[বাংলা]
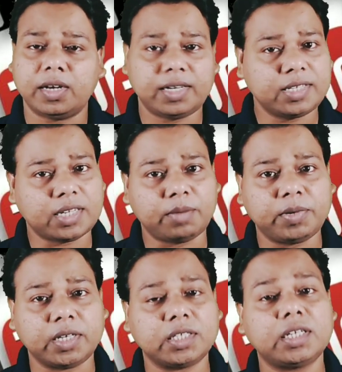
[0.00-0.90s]
লেটেস্ট
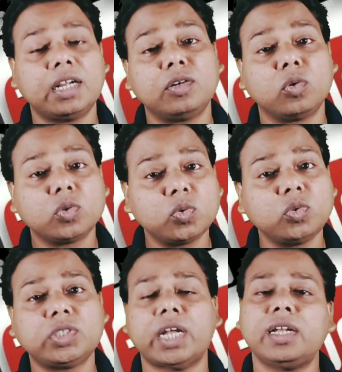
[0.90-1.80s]
আপডেট যেটা নতুন
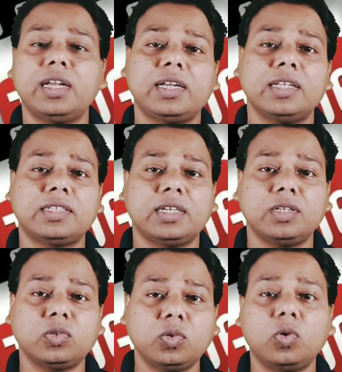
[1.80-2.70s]
চ্যানেলের ক্ষেত্রে
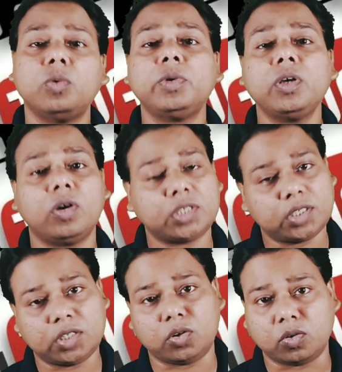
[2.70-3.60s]
কিন্তু খুবই
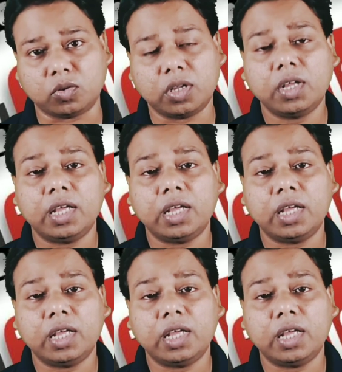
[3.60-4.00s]
হতাশাজনক